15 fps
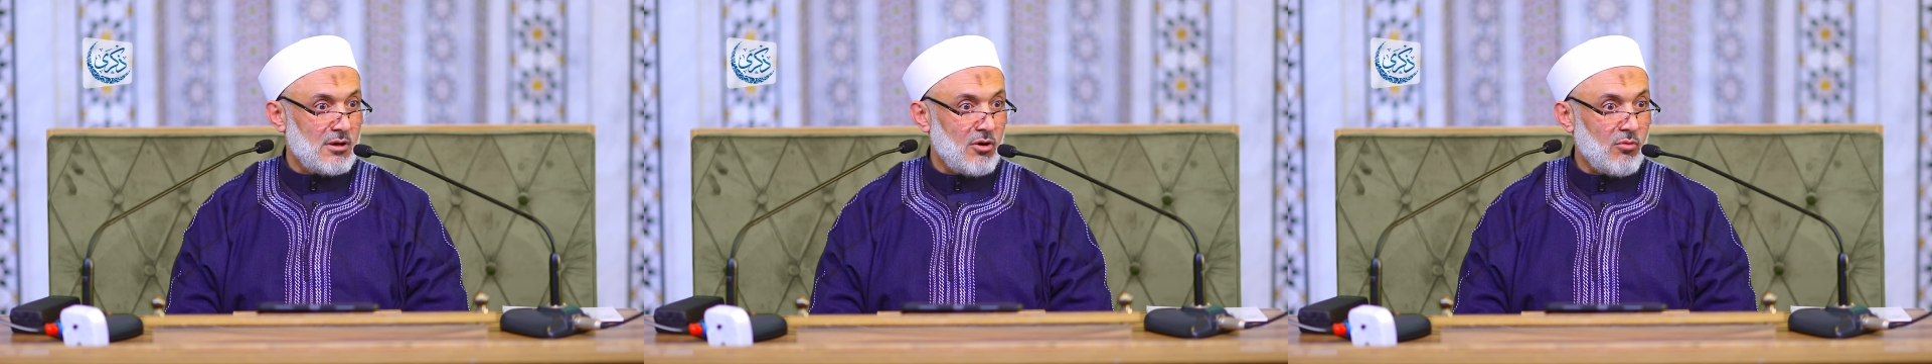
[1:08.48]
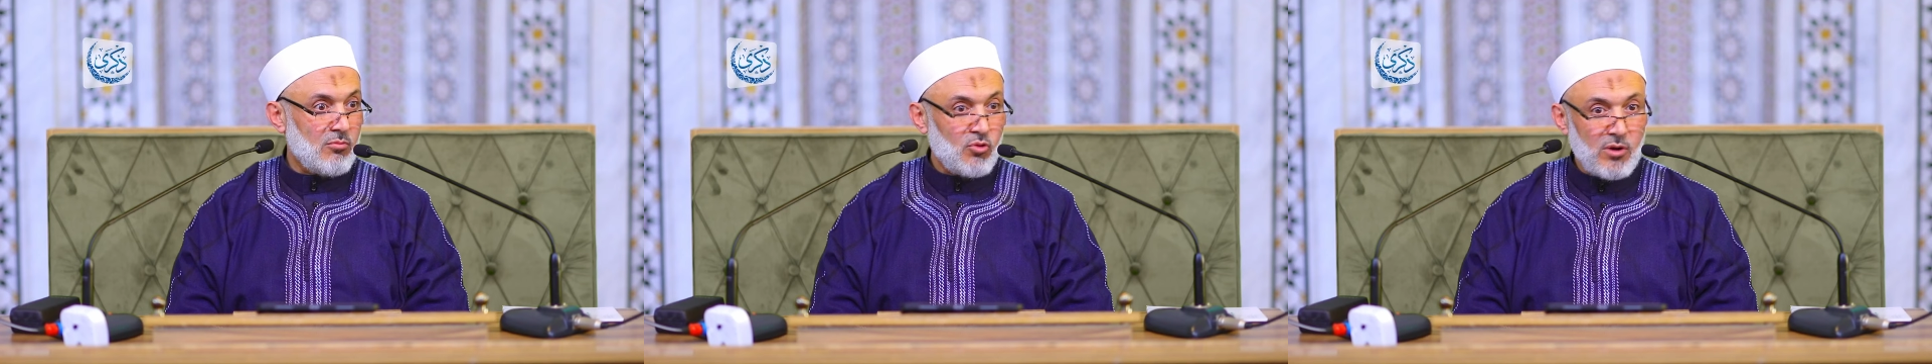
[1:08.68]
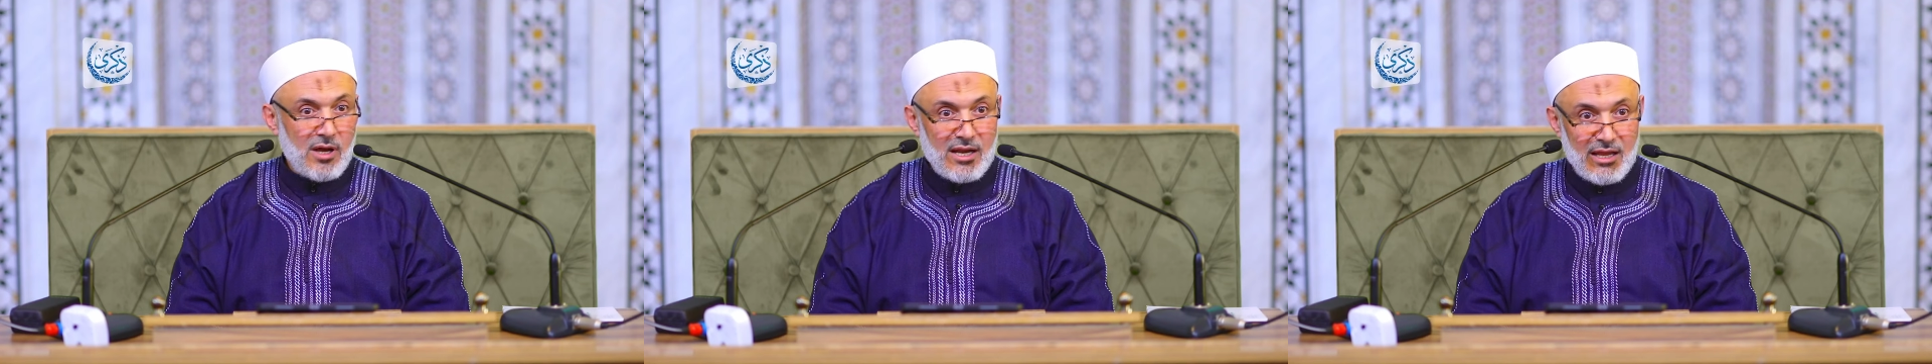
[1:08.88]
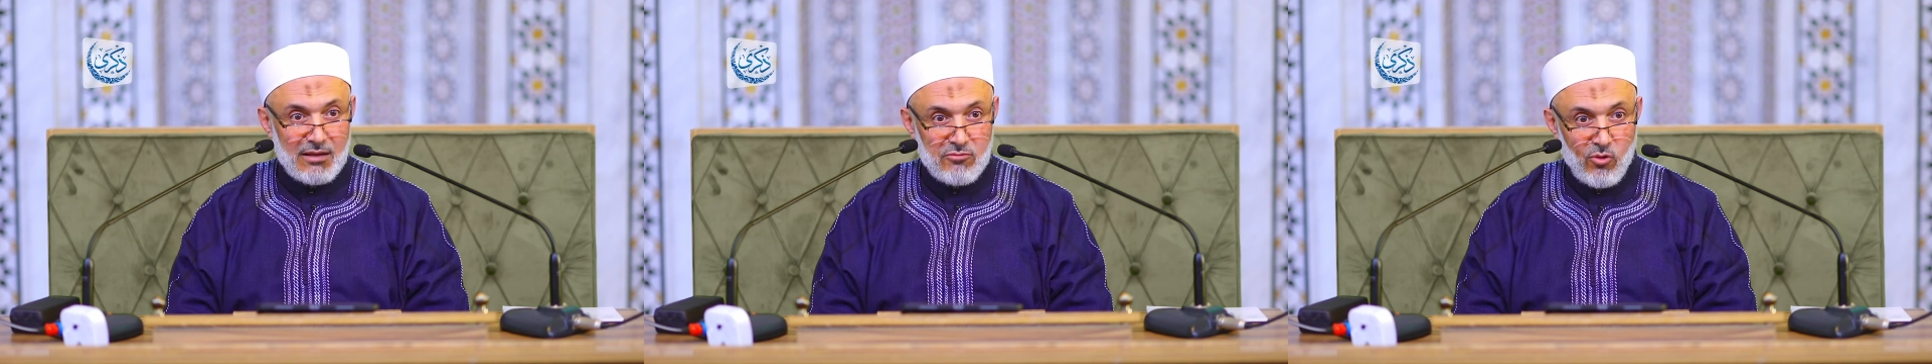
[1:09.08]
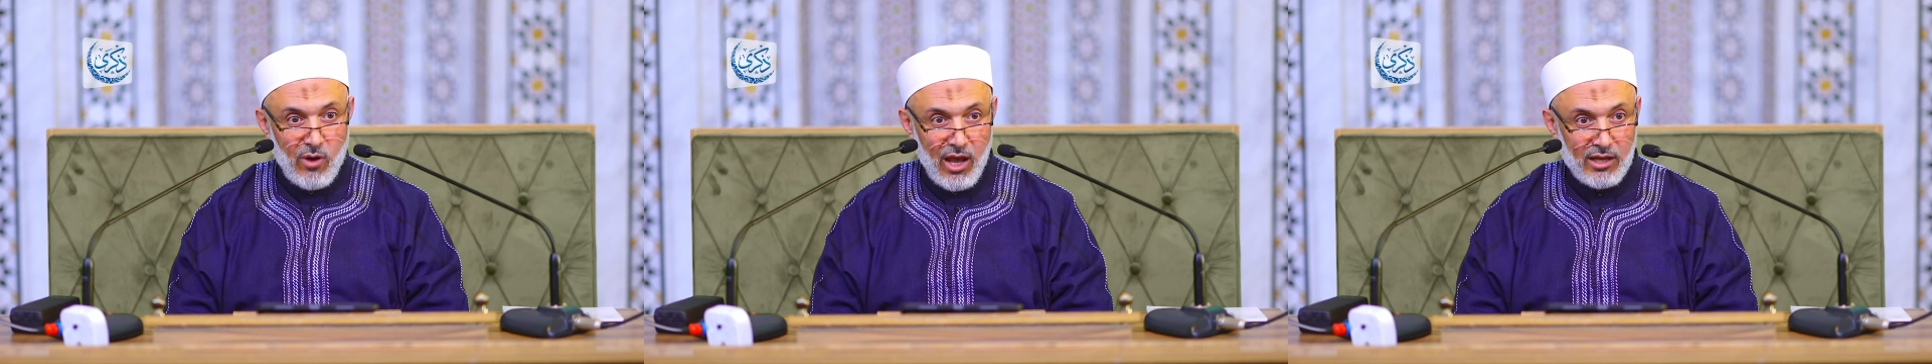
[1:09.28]
ومو هلأ
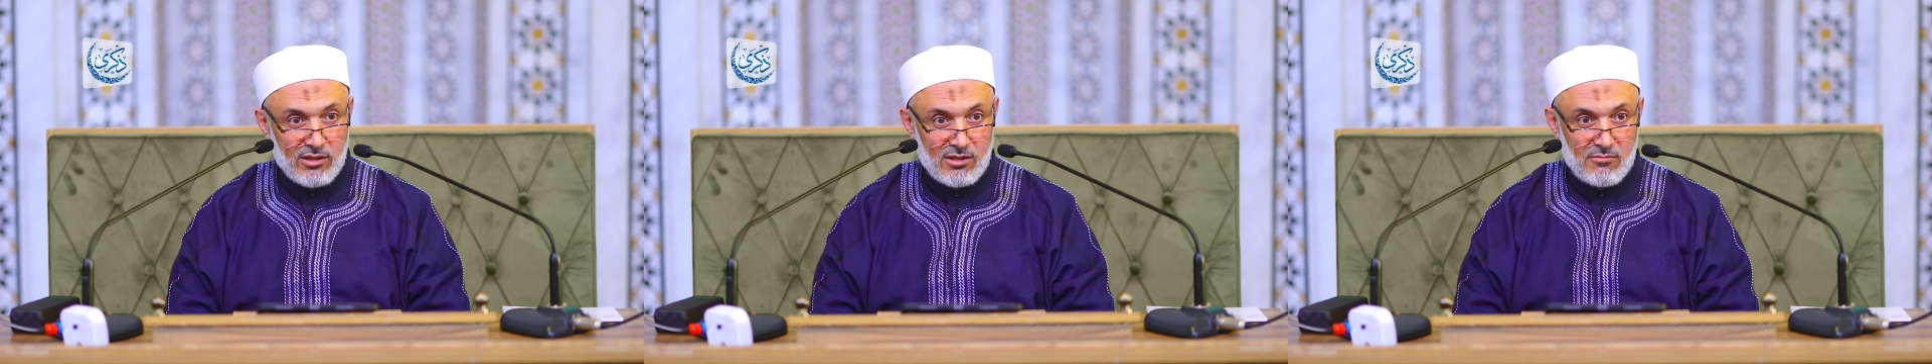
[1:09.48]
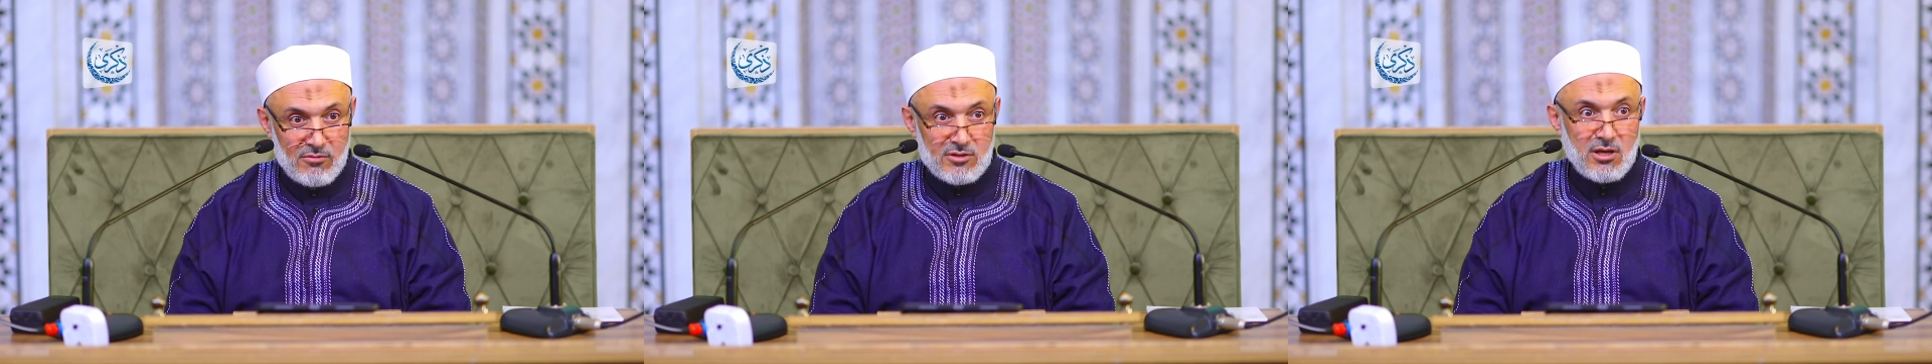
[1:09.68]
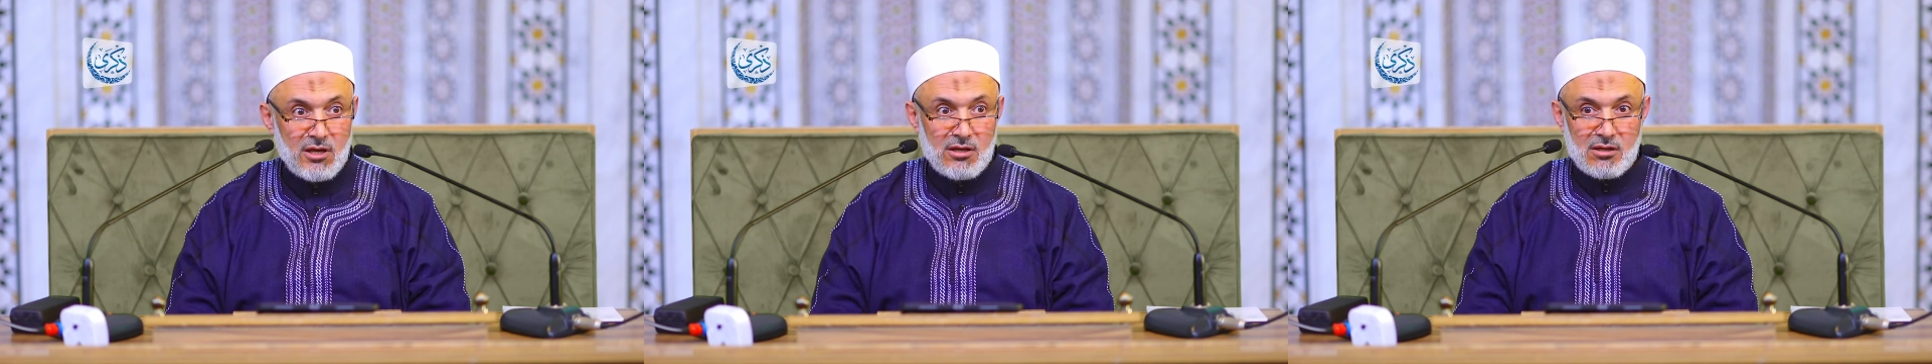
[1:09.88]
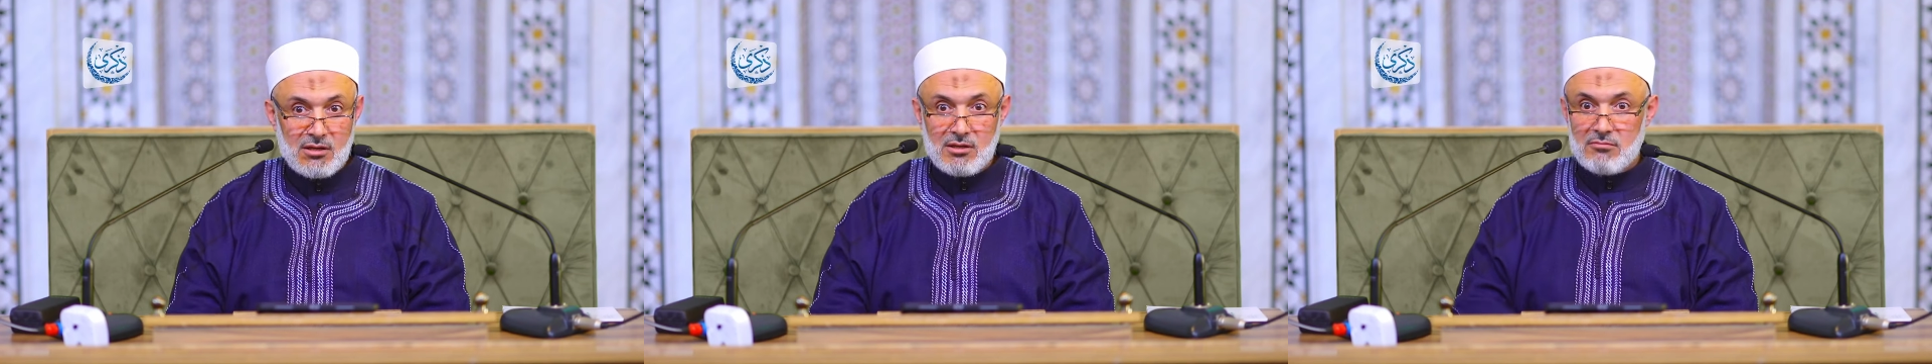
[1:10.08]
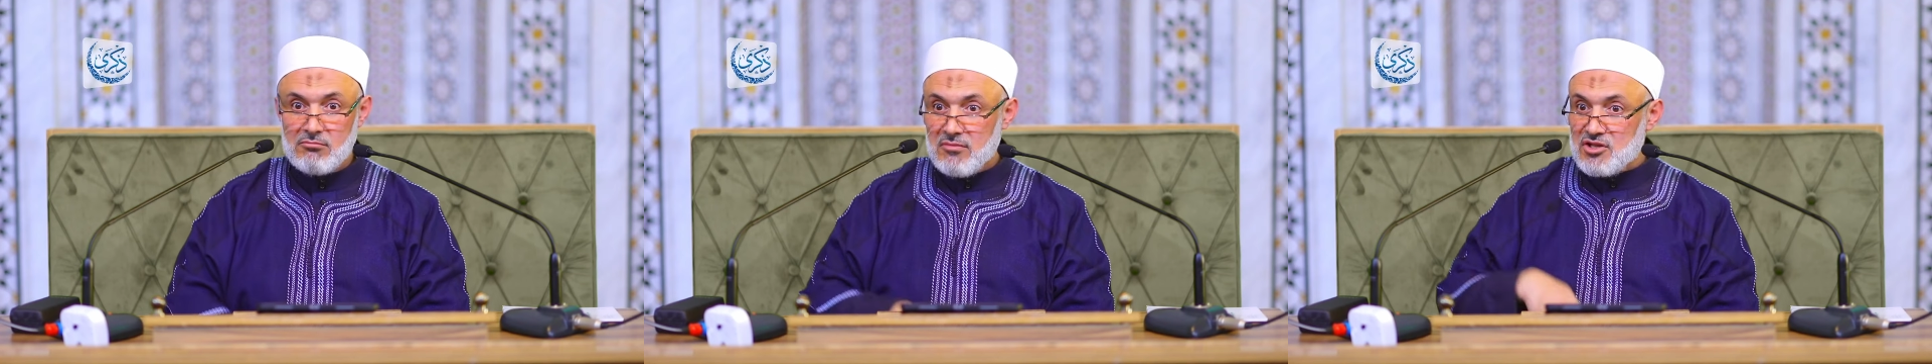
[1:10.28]
بواحد
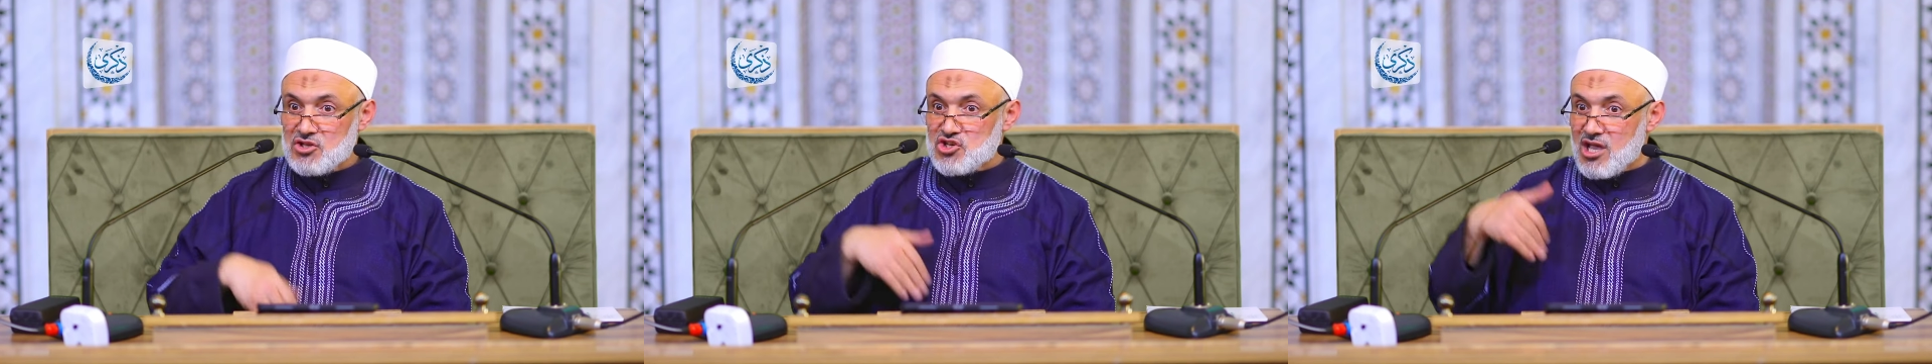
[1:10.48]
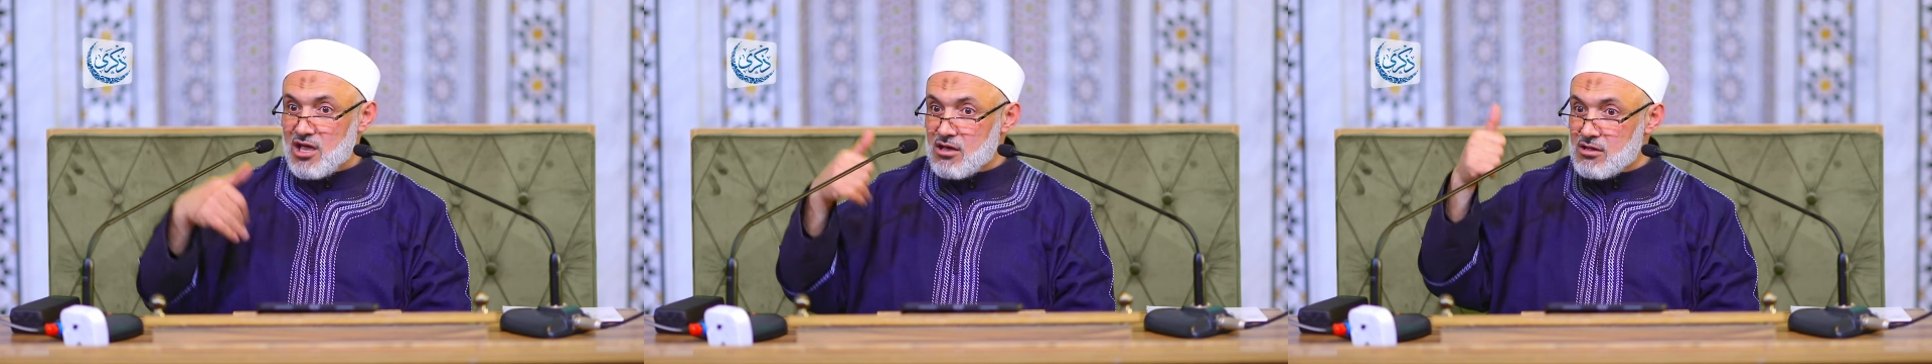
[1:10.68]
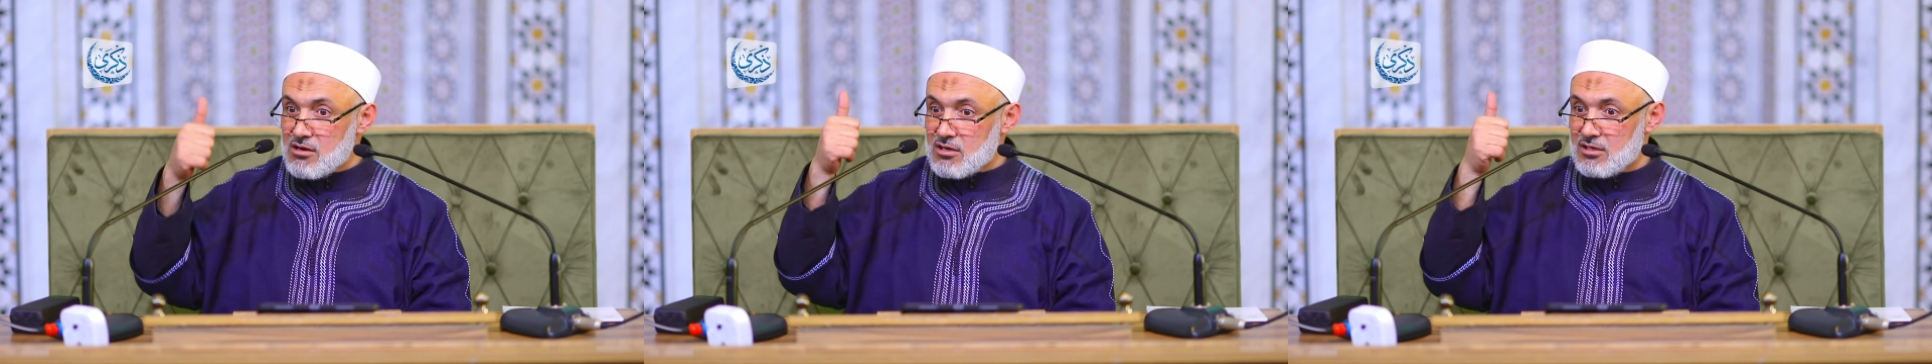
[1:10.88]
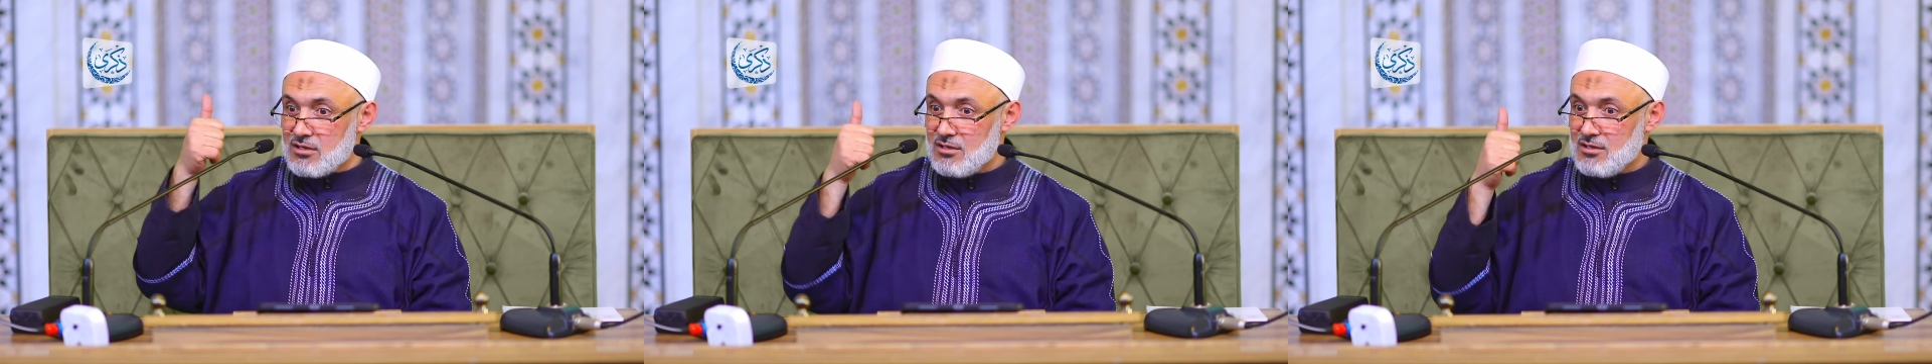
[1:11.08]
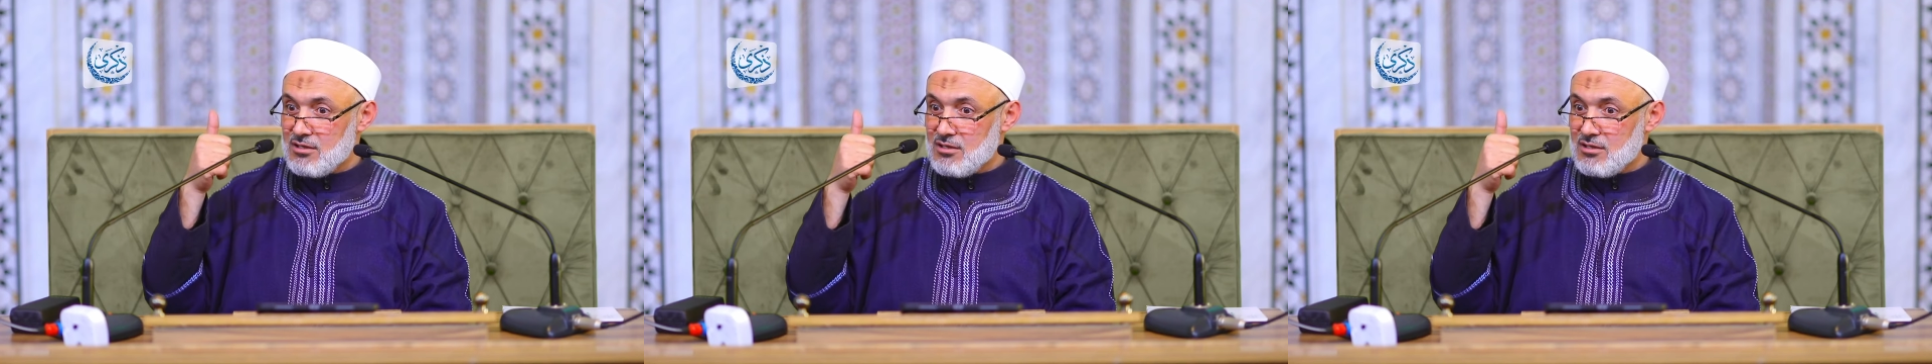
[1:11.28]
رمضان من شهر